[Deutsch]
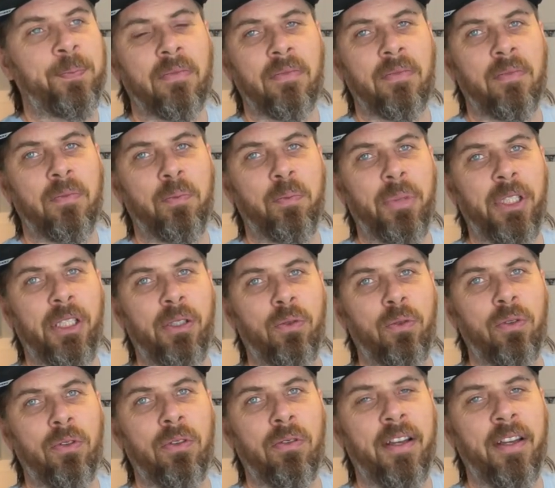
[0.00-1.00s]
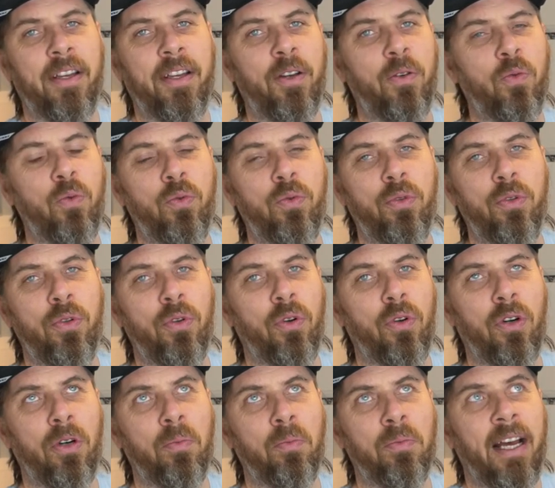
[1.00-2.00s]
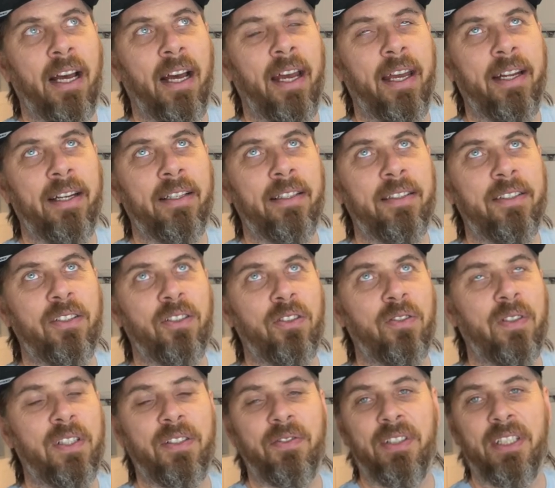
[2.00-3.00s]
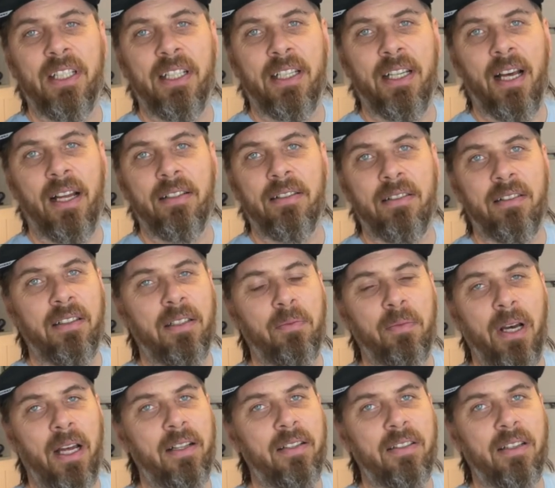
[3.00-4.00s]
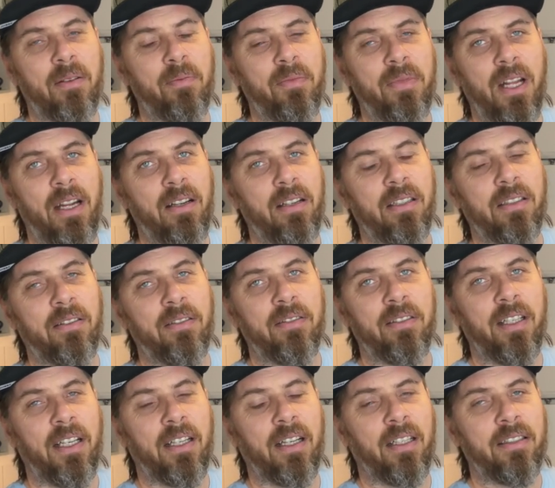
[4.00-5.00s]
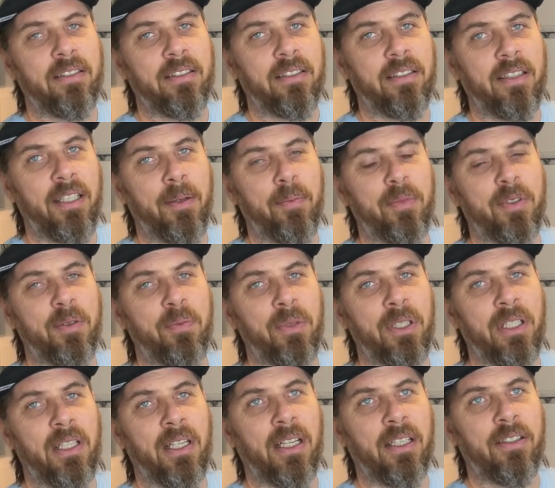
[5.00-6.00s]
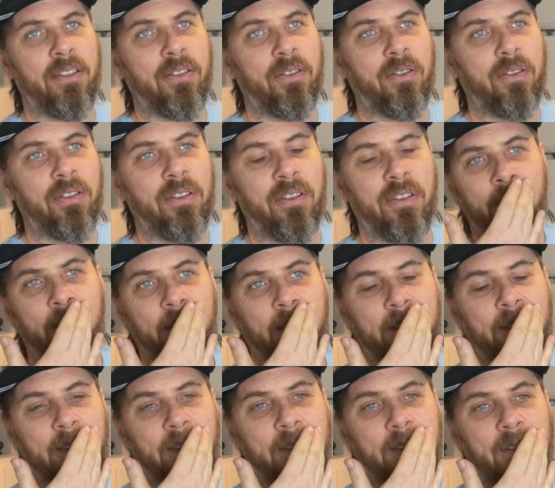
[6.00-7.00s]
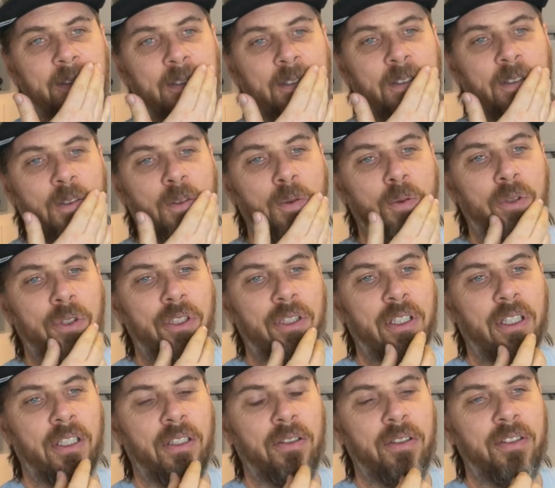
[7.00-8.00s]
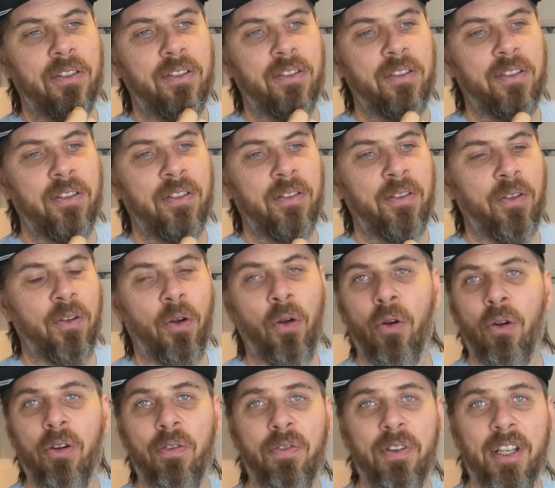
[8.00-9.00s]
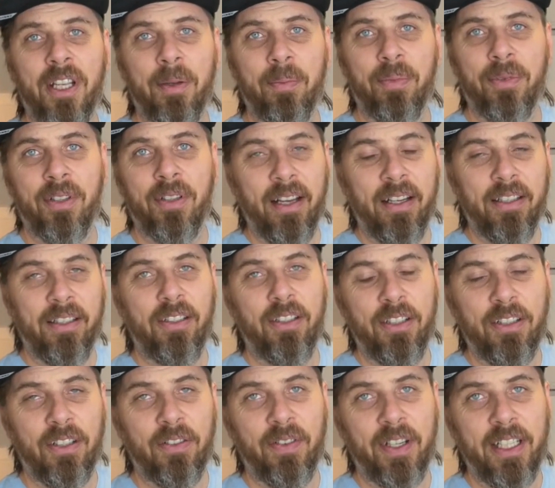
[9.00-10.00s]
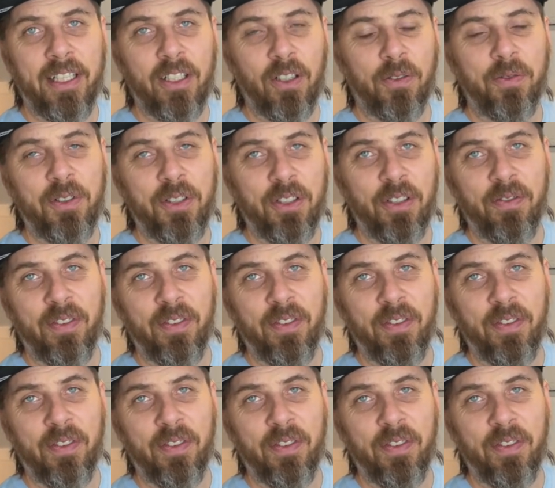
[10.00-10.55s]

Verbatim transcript: Bio-EU-Norm eigentlich sowas wie den kleinsten gemeinsamen Nenner der ganzen Lebensmittel hat und dass es durchaus Höfe gibt in dieser Welt, auf dieser